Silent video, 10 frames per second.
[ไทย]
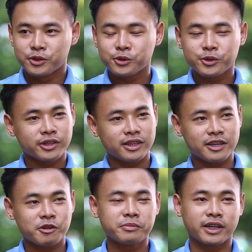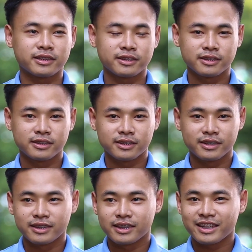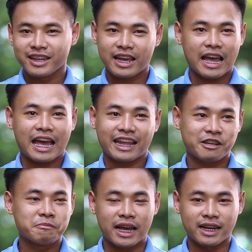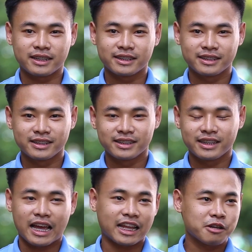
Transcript: ลูกคนนี้ก็เหมือนขาดกำลังขา